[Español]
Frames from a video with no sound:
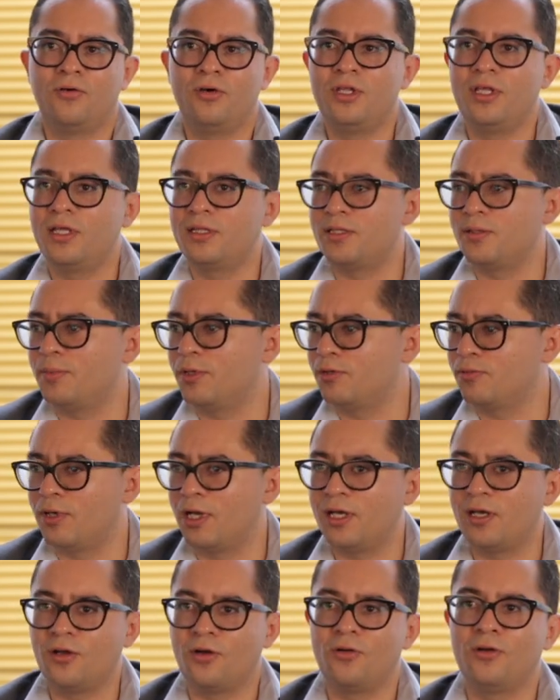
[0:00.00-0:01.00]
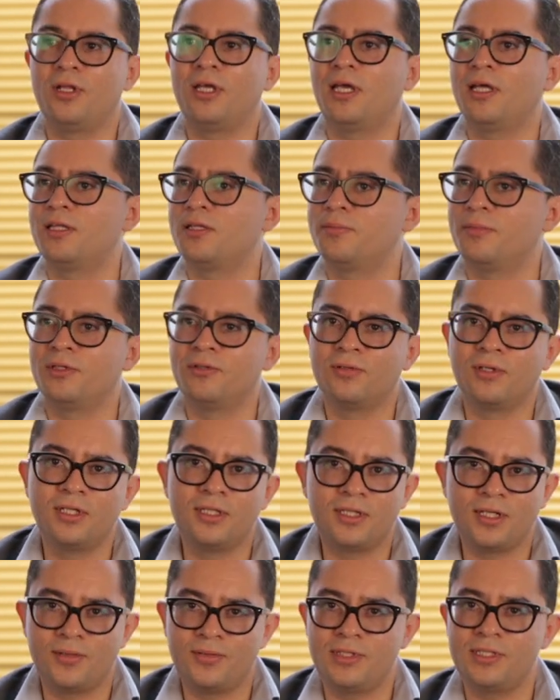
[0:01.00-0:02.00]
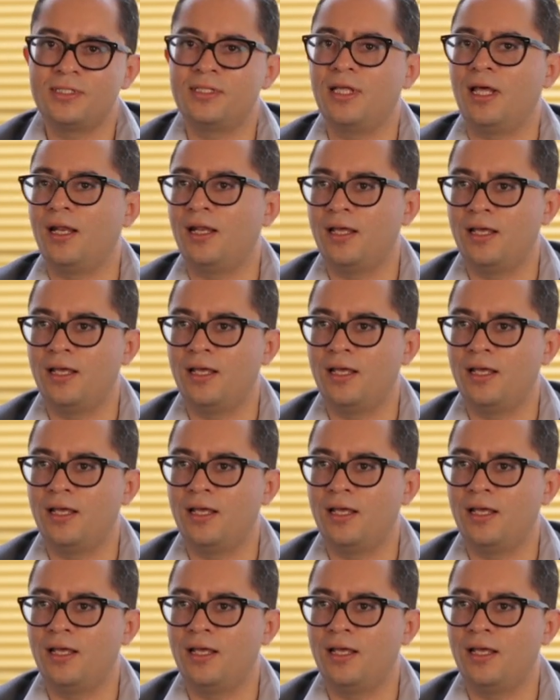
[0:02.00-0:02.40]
Oye, te mando una crónica, te mando una entrevista,